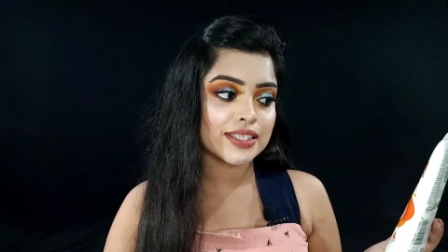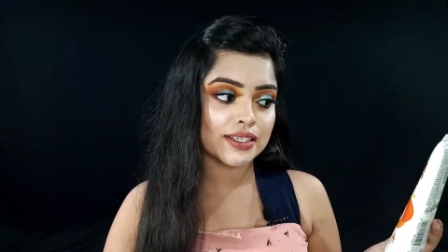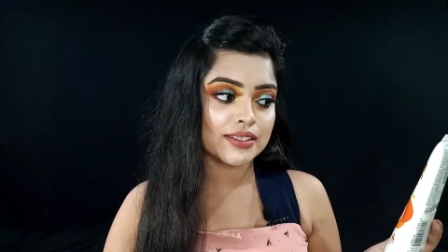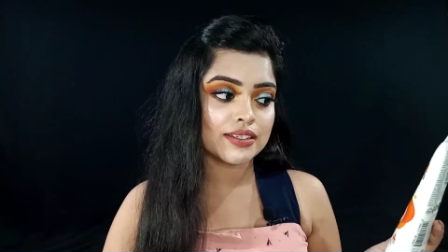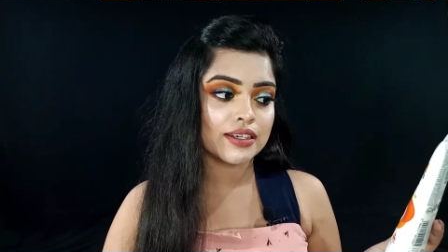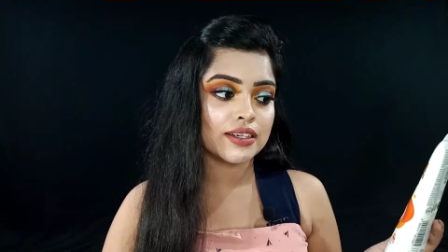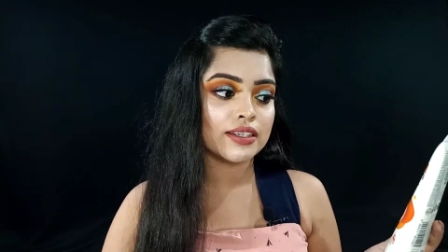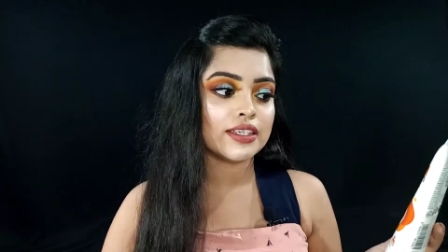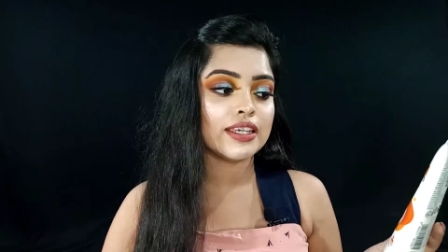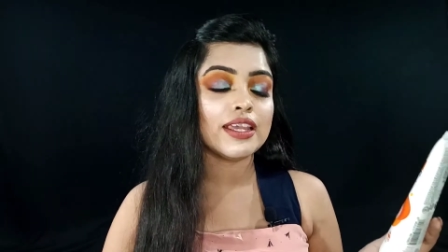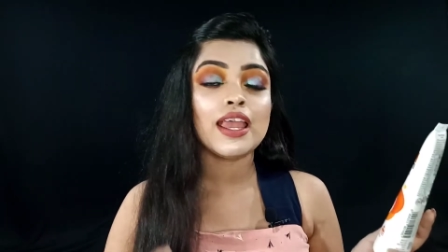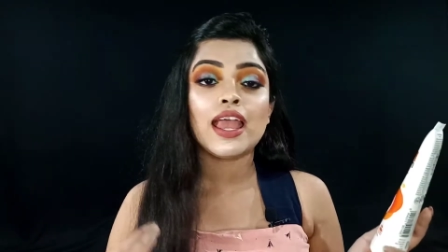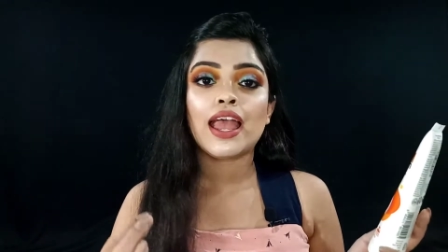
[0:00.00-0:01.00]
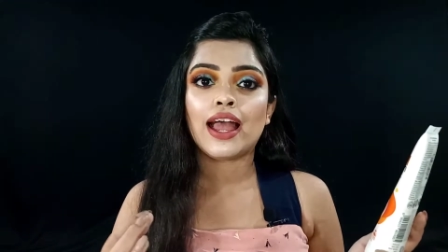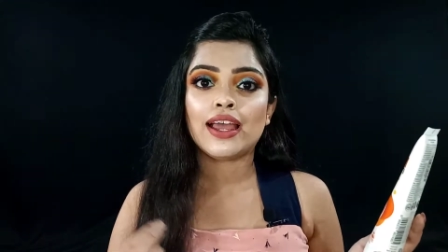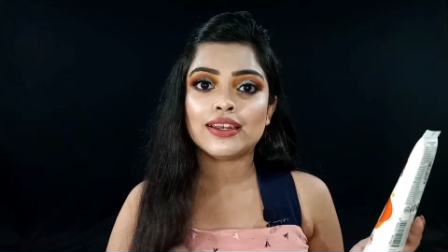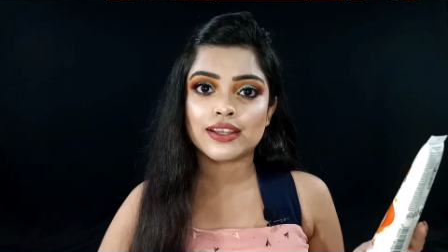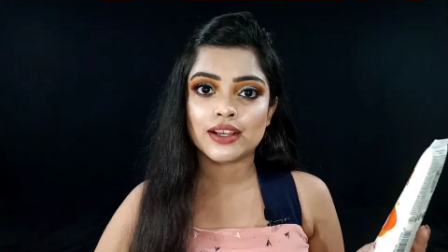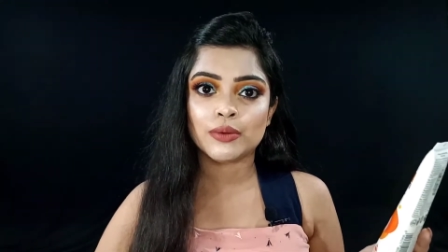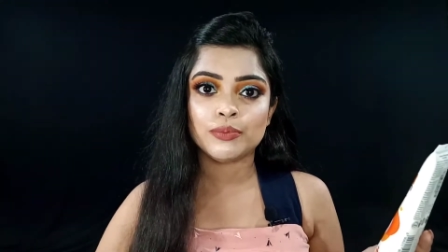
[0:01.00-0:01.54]
सनस्क्रीन की
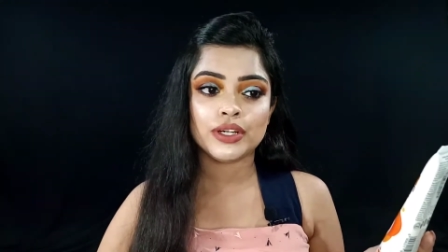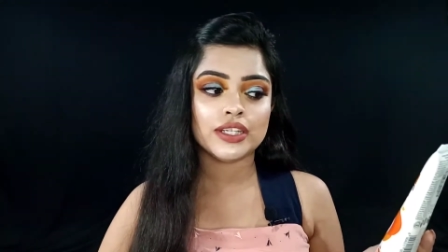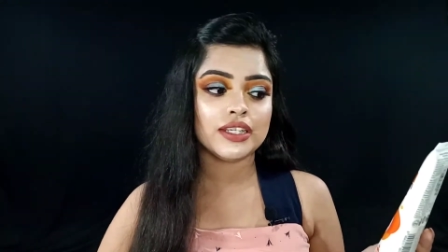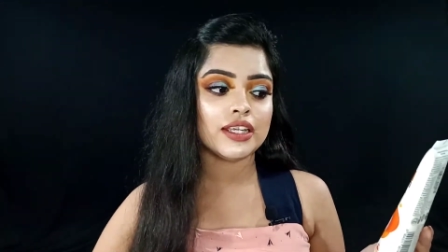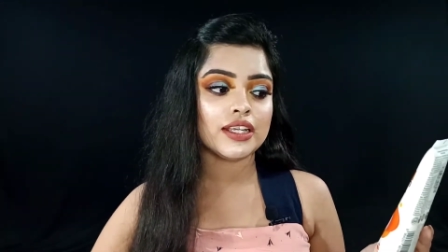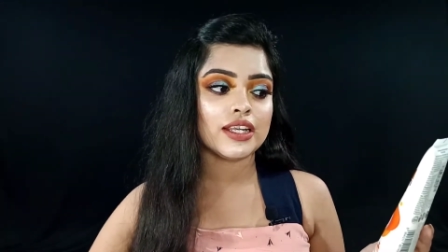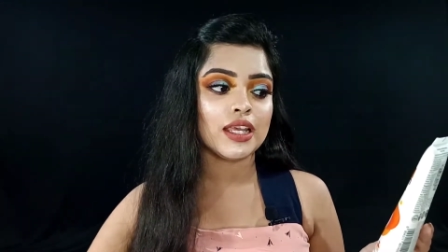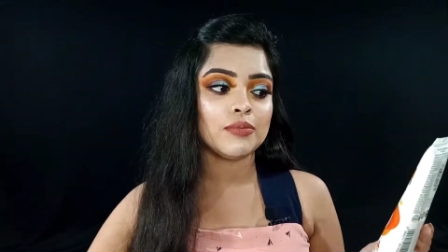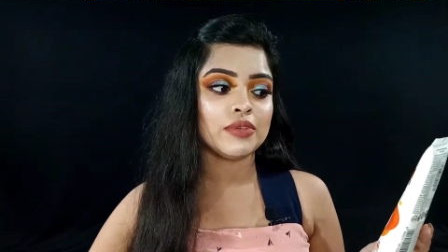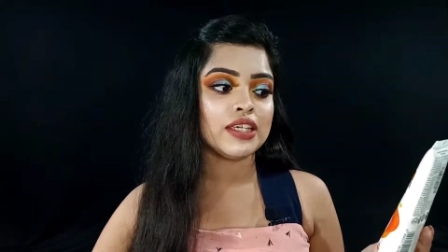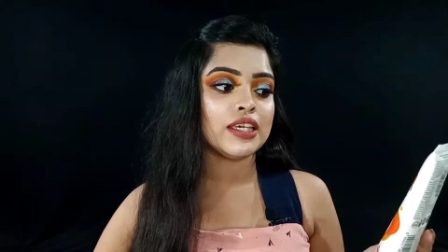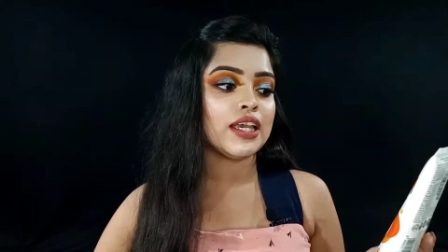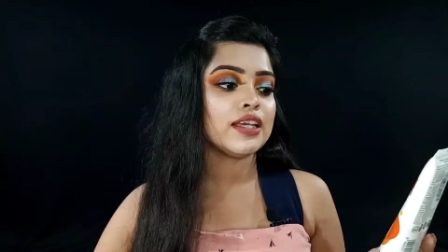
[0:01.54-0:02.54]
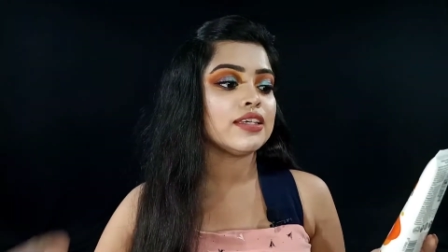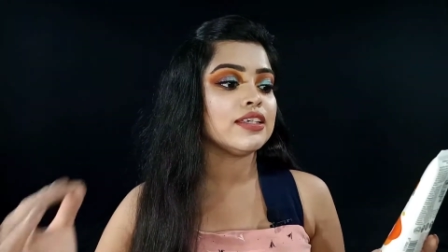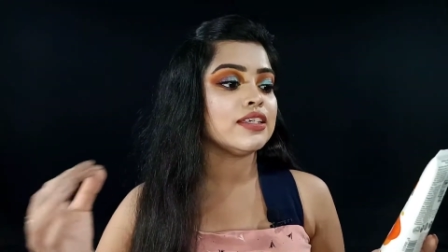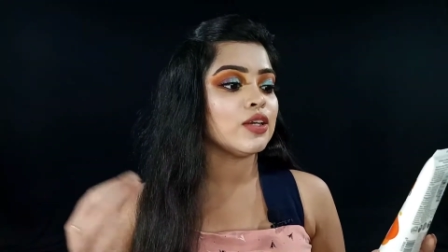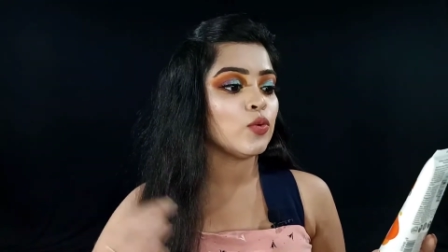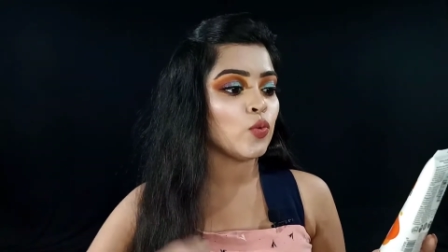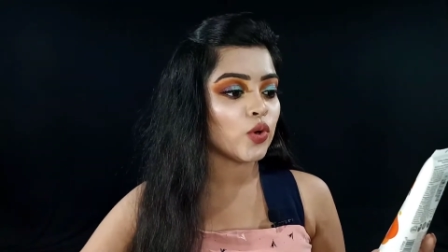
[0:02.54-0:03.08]
एंड कंपनी ने क्लेम की है कि
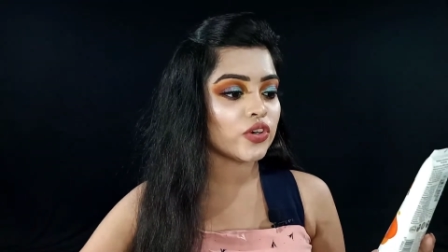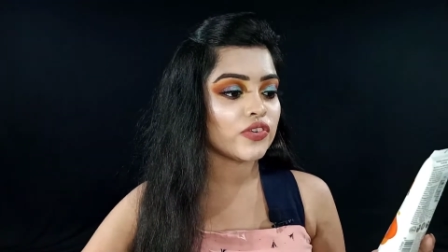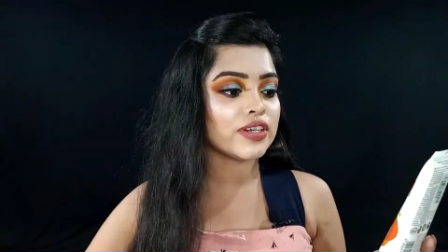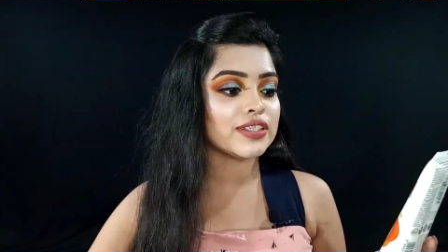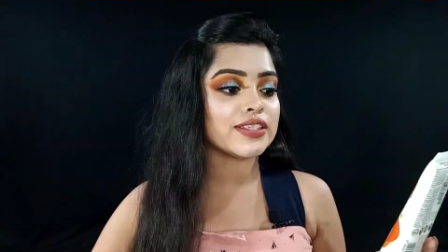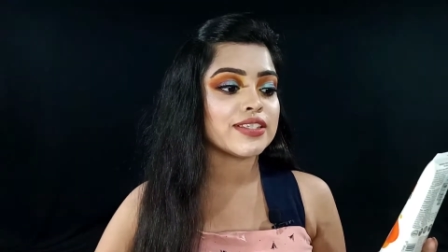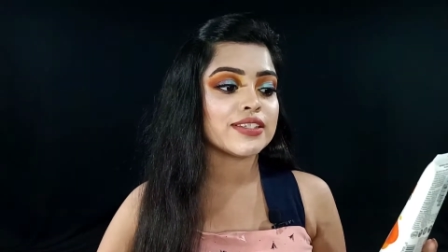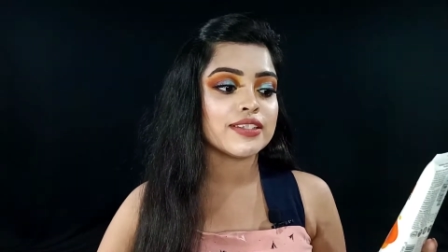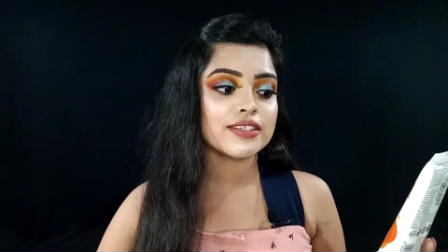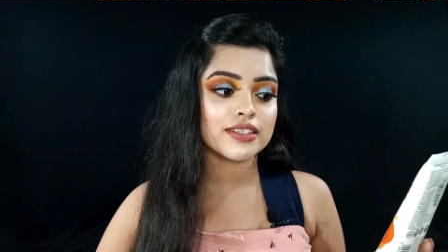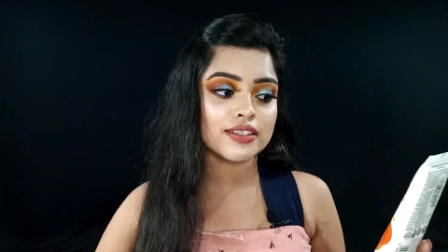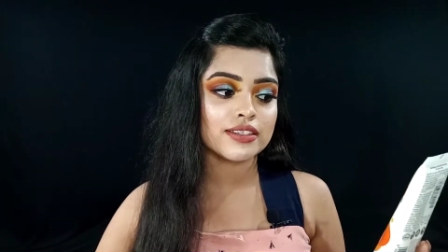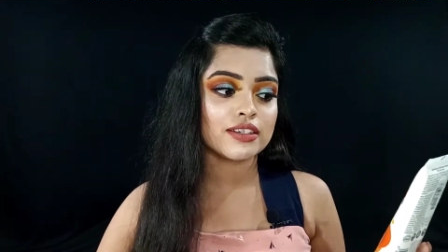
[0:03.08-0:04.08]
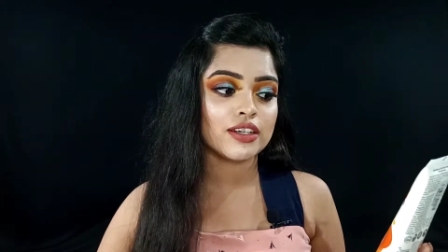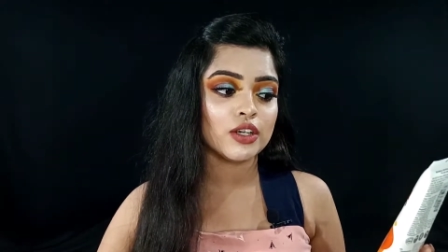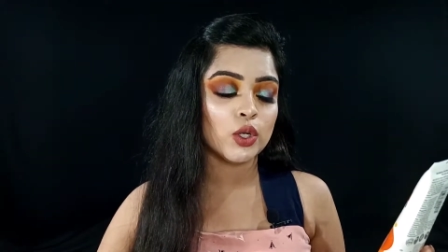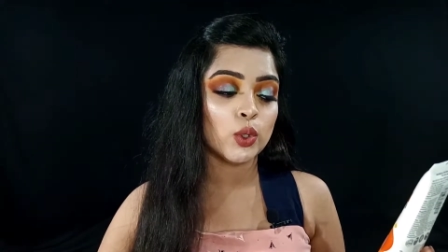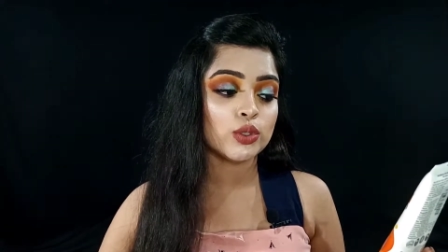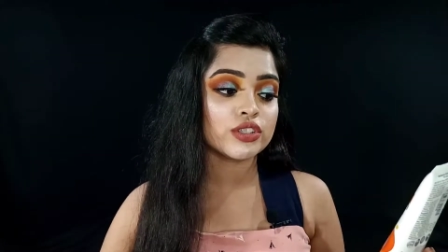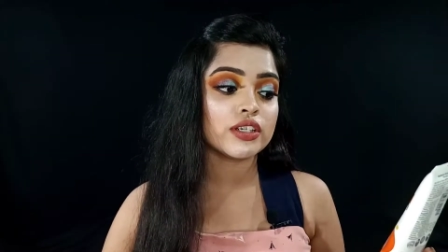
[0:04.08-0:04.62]
ये वाटर रेजिस्टेंट सनस्क्रीन
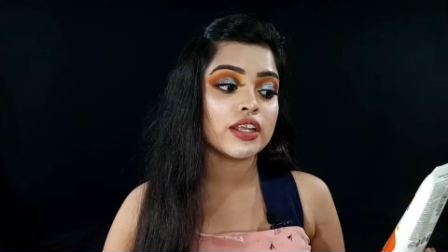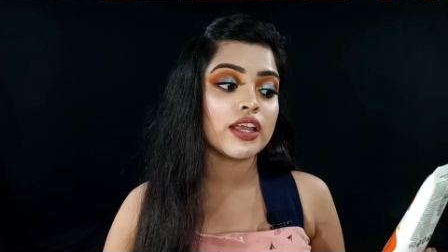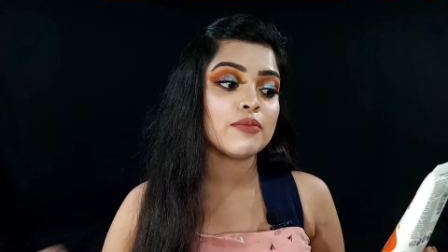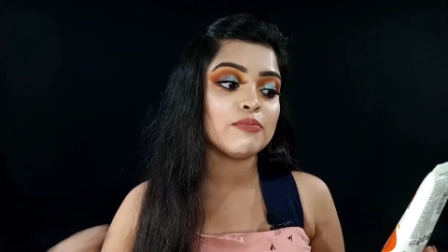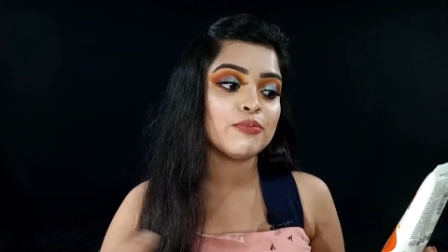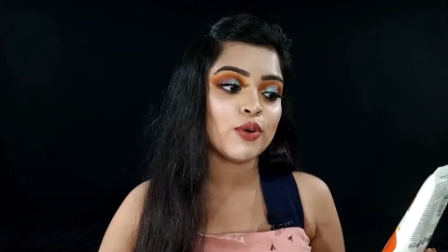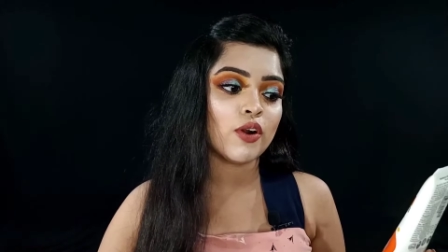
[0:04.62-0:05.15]
लोशन है